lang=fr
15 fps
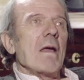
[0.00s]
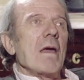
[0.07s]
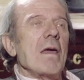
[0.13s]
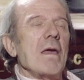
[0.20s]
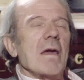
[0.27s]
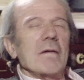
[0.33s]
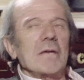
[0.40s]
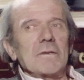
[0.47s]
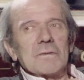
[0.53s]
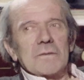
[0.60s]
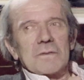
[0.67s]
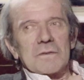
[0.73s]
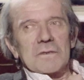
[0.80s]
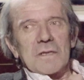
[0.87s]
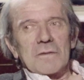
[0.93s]
Et avec tout
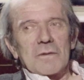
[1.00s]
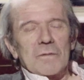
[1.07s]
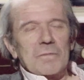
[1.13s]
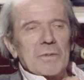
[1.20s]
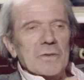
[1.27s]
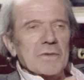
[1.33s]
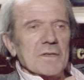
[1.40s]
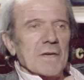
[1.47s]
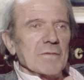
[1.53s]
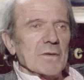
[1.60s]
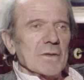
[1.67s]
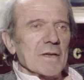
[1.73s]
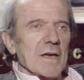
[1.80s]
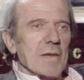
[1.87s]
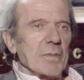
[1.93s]
ce que ça comporte
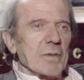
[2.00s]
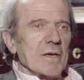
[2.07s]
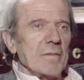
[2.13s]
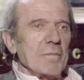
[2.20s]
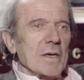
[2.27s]
avant et après,